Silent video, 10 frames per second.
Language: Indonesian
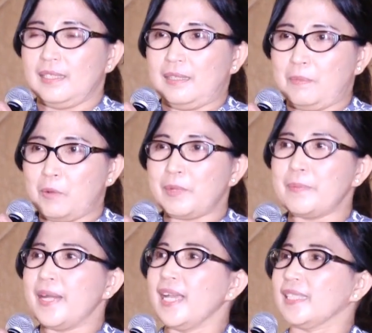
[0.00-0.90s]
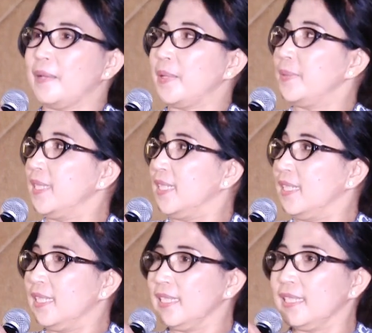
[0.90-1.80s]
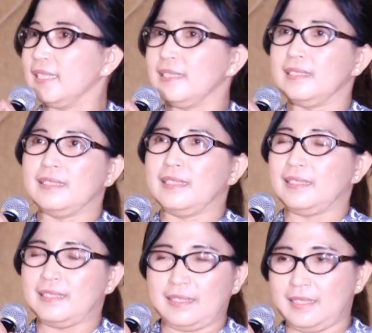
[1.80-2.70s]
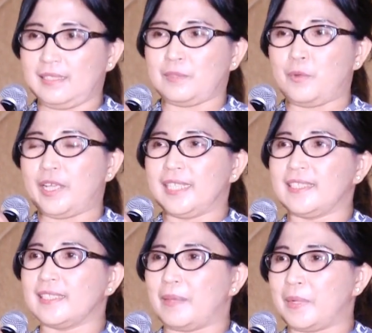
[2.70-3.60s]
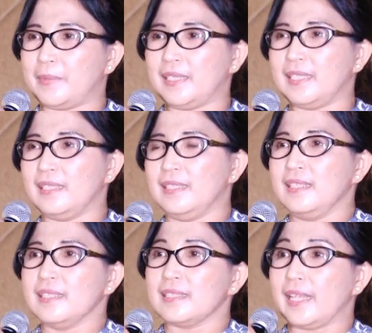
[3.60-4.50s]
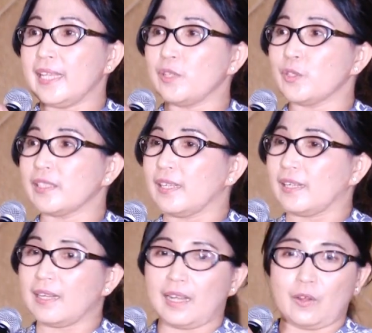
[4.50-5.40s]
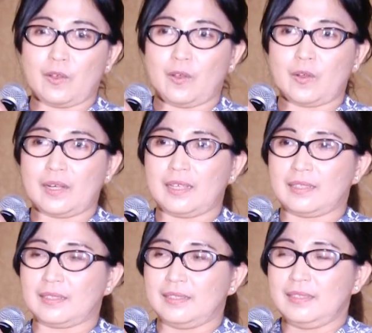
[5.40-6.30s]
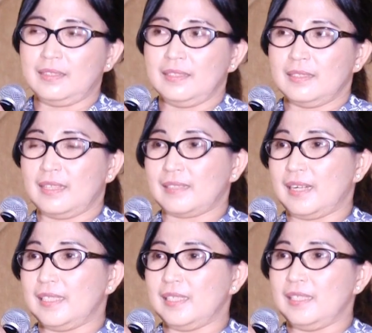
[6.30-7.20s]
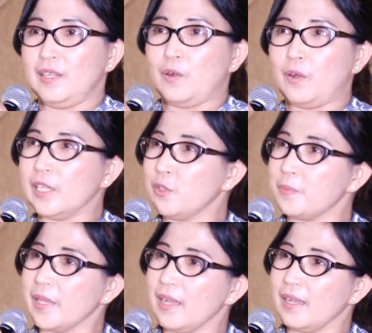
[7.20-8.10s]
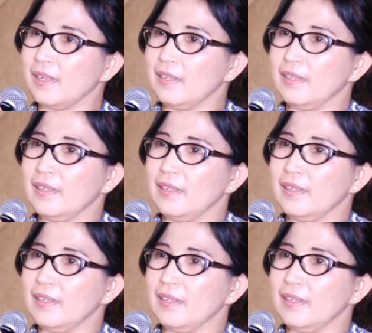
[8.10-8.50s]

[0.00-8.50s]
eh, mau beribadah ke Taman Mini gereja, eh, di sebuah gereja di Taman Mini saya ikut karena kalau orang Nasrani kok hidupnya